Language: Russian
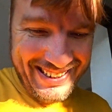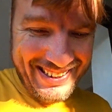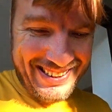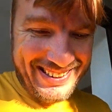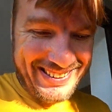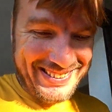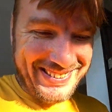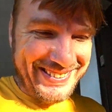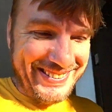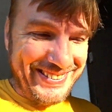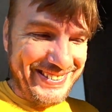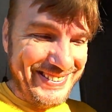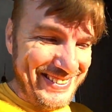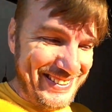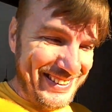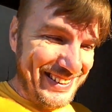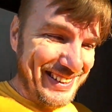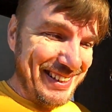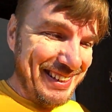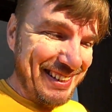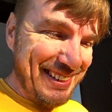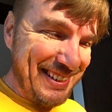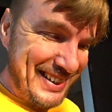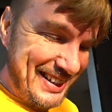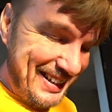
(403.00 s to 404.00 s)
Ой,
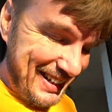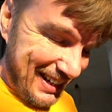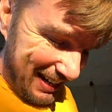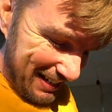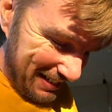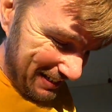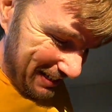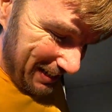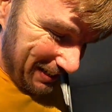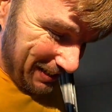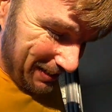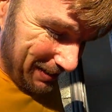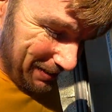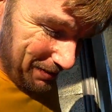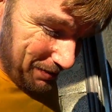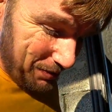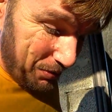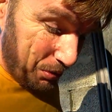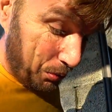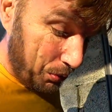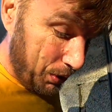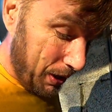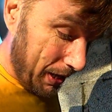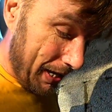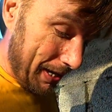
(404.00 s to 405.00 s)
а сейчас
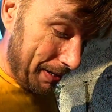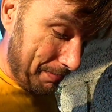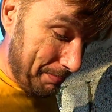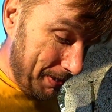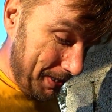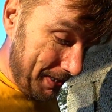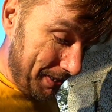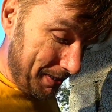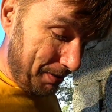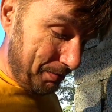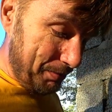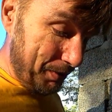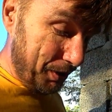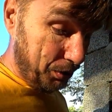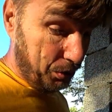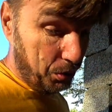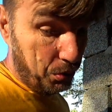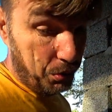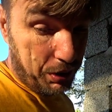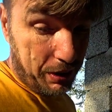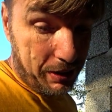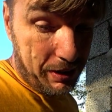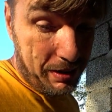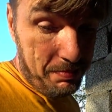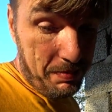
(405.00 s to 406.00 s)
другая миссия, мне
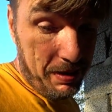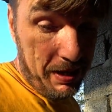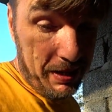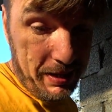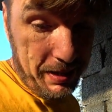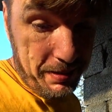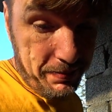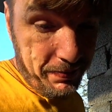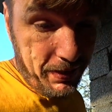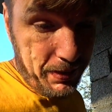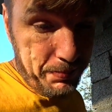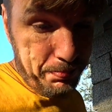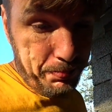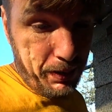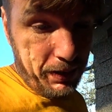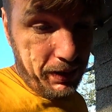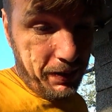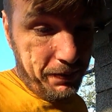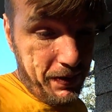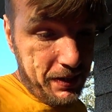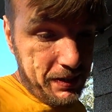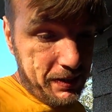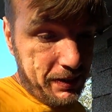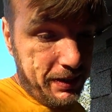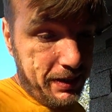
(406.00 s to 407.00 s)
тоже не менее
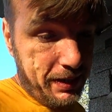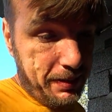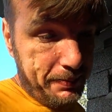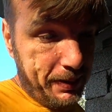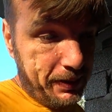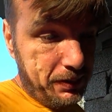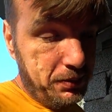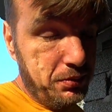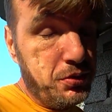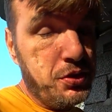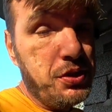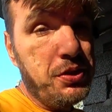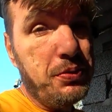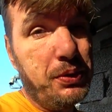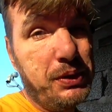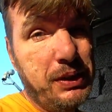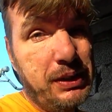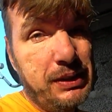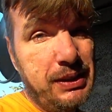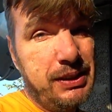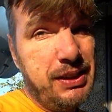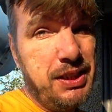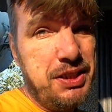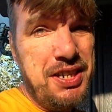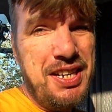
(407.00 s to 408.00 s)
маловажная, ребят. Ну, с чего надо
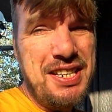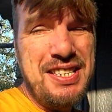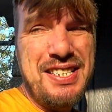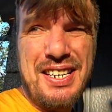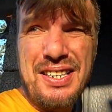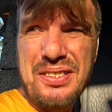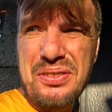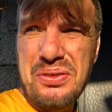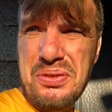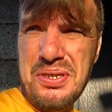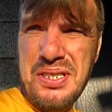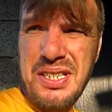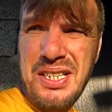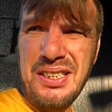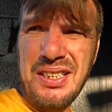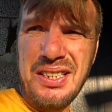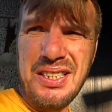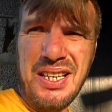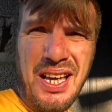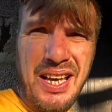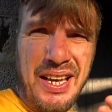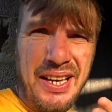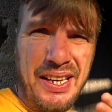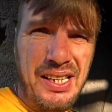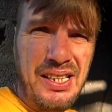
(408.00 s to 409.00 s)
начать, сразу сделать
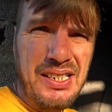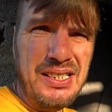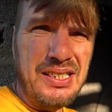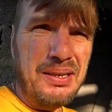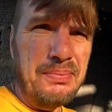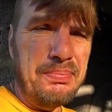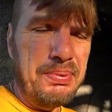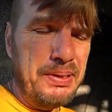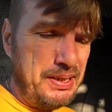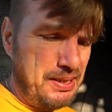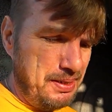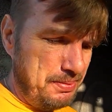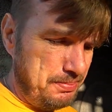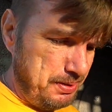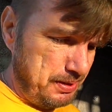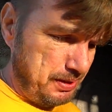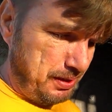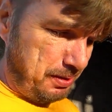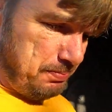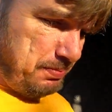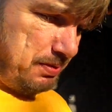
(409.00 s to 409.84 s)
и забыть об этом.